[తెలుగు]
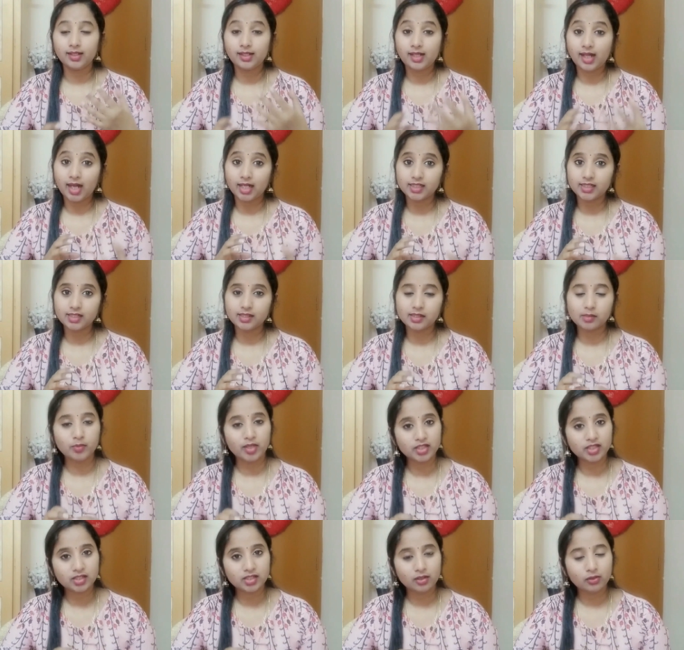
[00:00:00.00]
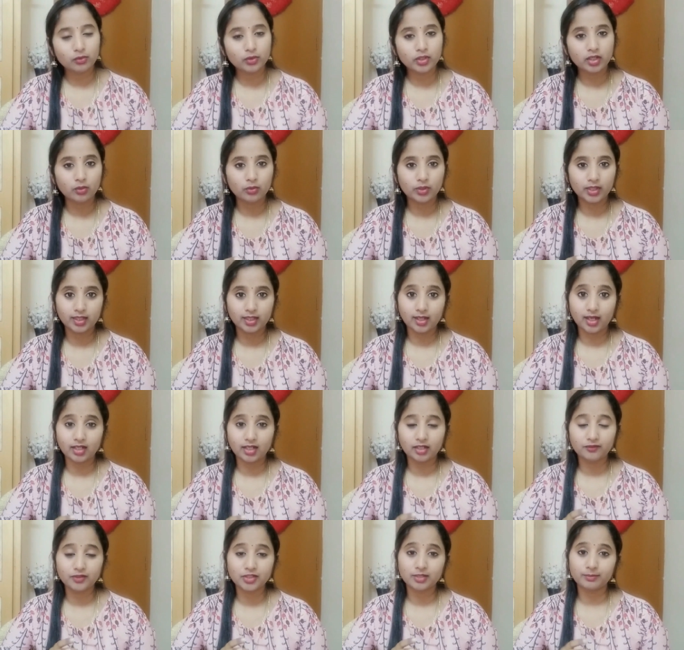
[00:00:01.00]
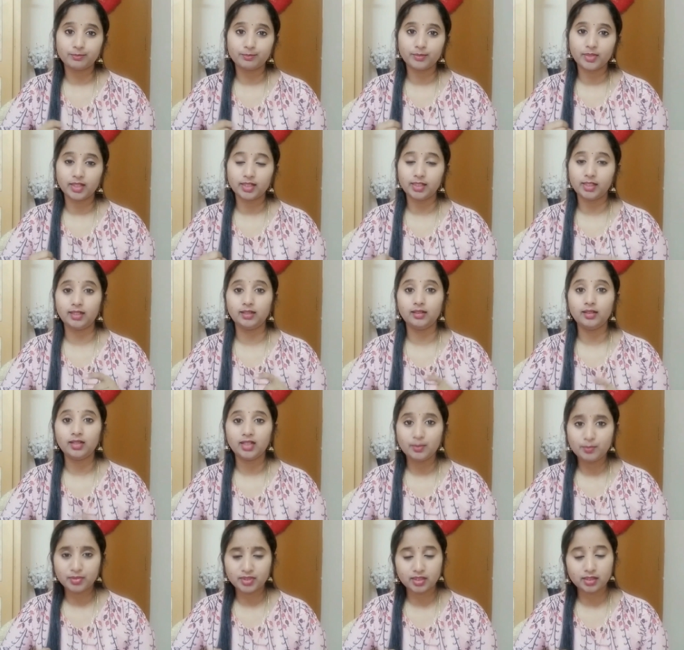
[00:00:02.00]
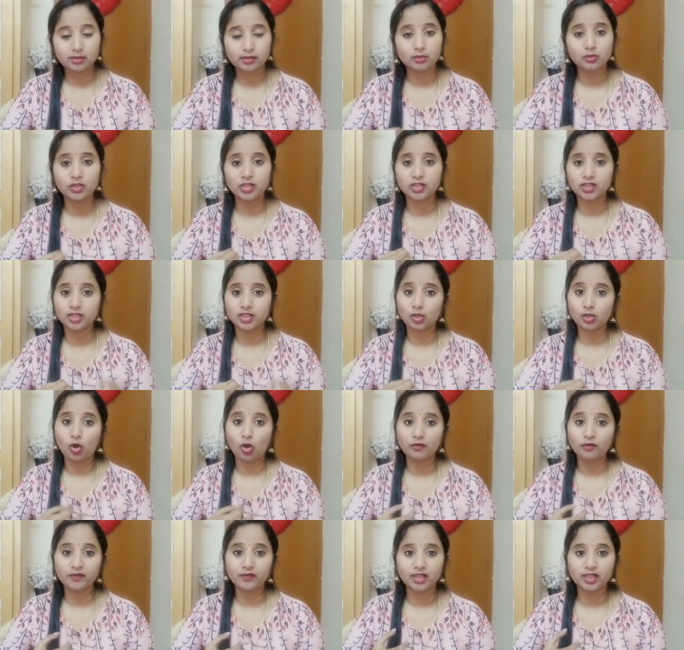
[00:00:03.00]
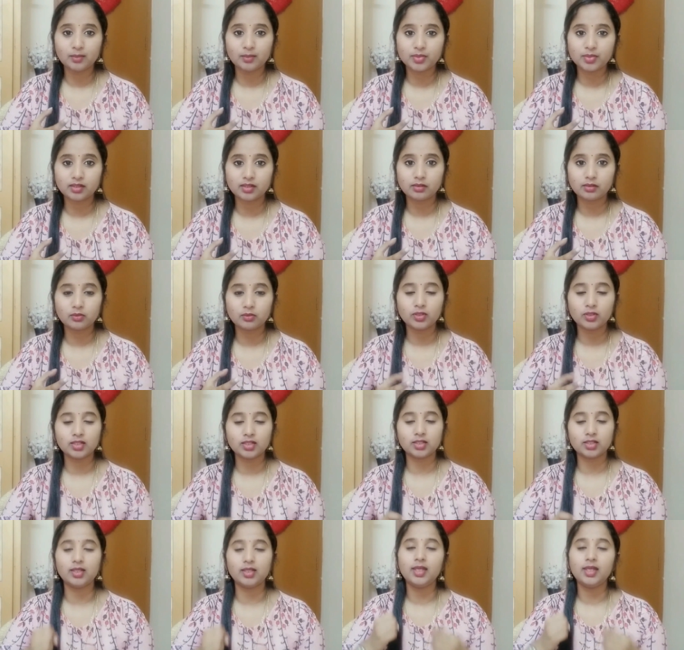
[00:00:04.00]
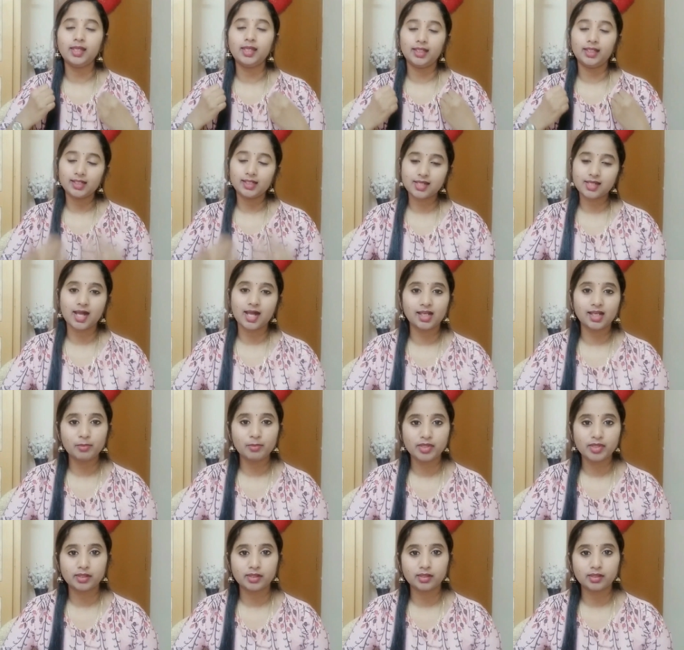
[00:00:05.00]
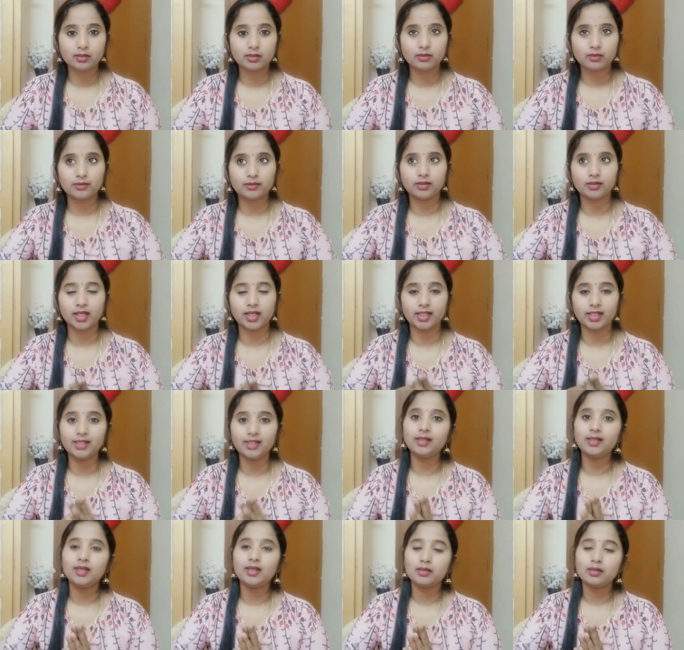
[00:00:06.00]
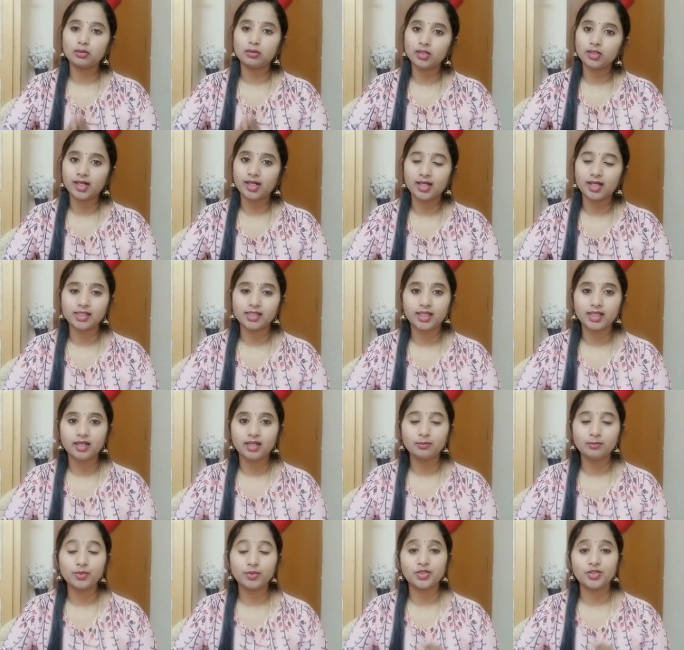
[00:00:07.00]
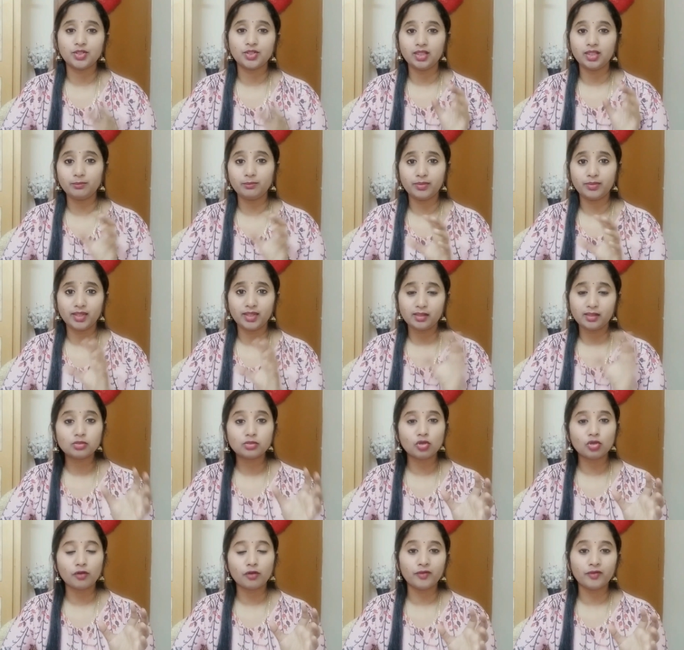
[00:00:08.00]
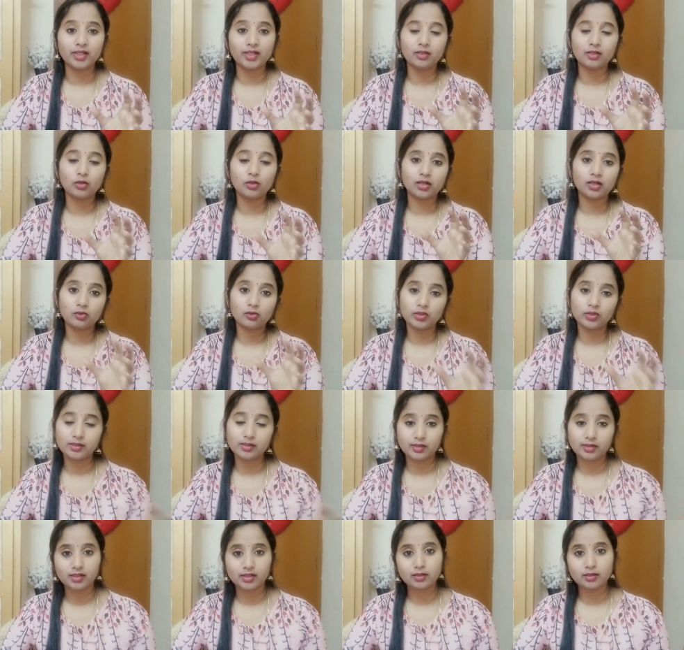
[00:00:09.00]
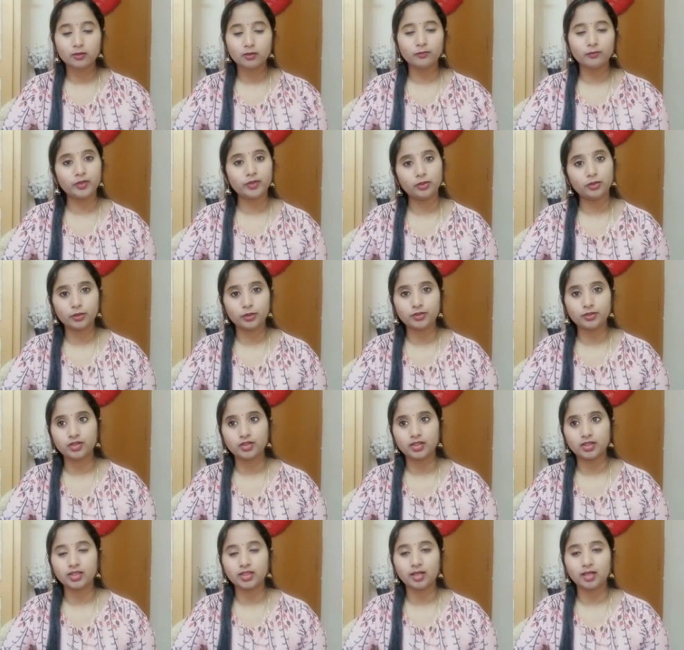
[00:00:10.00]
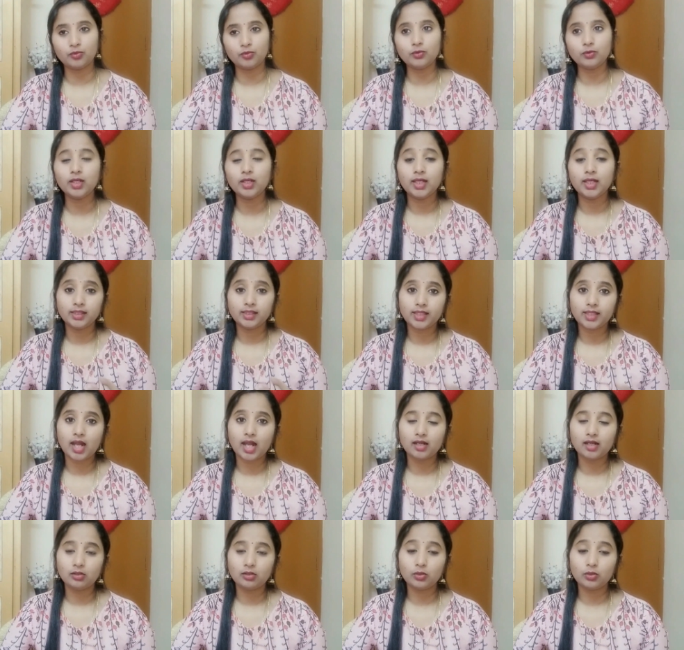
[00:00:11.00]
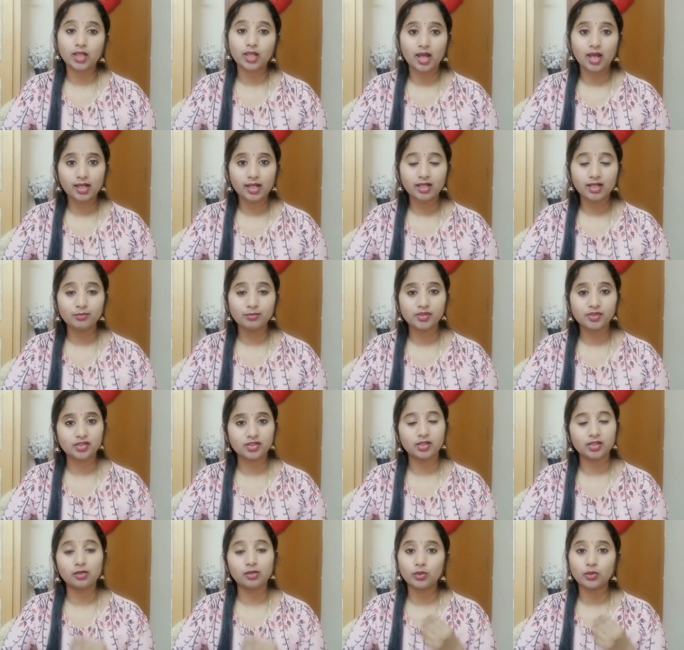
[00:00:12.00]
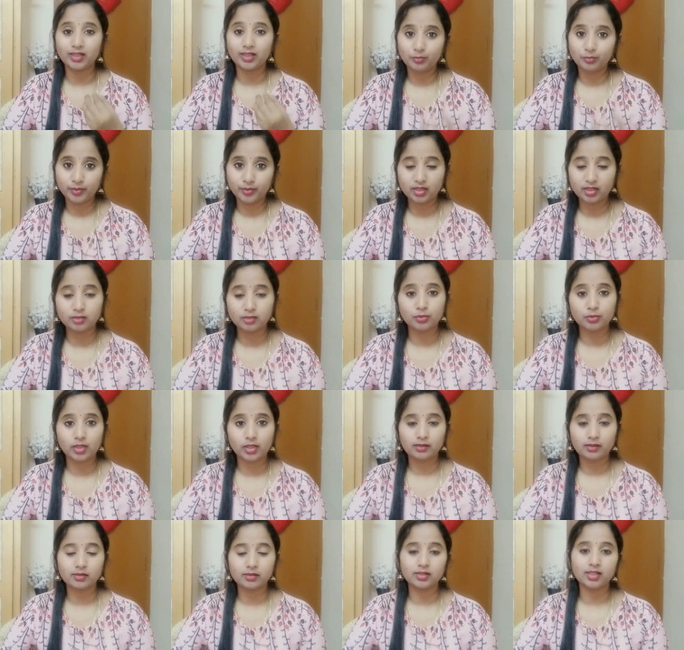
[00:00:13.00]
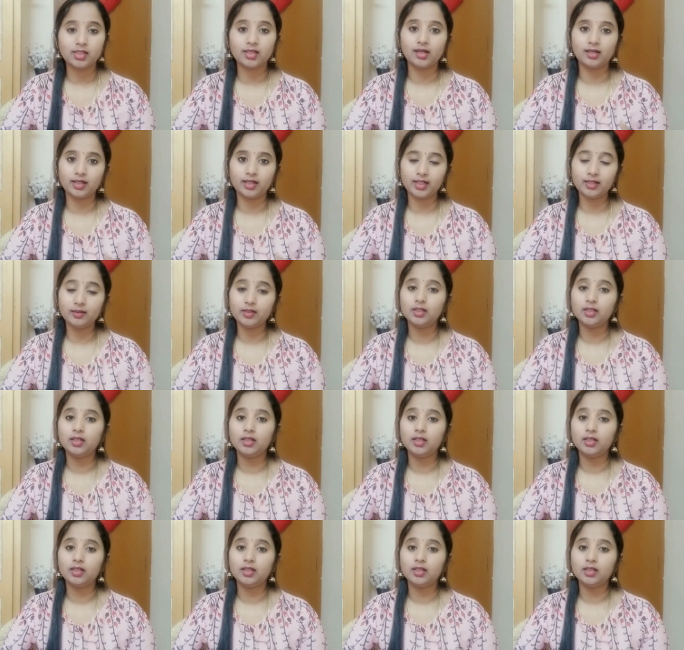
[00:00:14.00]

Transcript: కాజల్స్ మధ్య అవ్వకుండా ఉండే లాంటివి చెప్పమని లిప్స్టిక్స్ గురించి లాంగ్ వేర్ లిప్స్టిక్స్ గురించి ఇలా చాలా మెసేజెస్ వస్తున్నాయి సో నాకు అందుకే అనిపించింది బెస్ట్ ఆఫ్ అని ఒక కొన్ని సిరీస్ ఆఫ్ వీడియోస్ చేద్దాము దాంట్లో నాకు అనిపించిన కొన్ని బెస్ట్ ప్రొడక్ట్స్ని అంటే